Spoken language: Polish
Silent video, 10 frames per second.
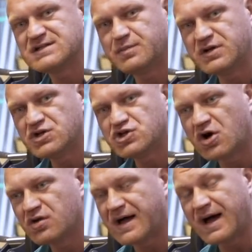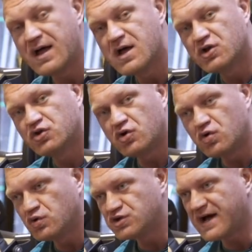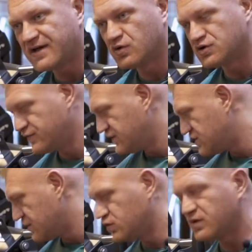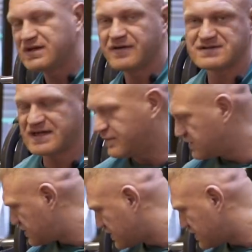zbliżona do ruchu siadu. Oczywiście my tutaj nie wstajemy z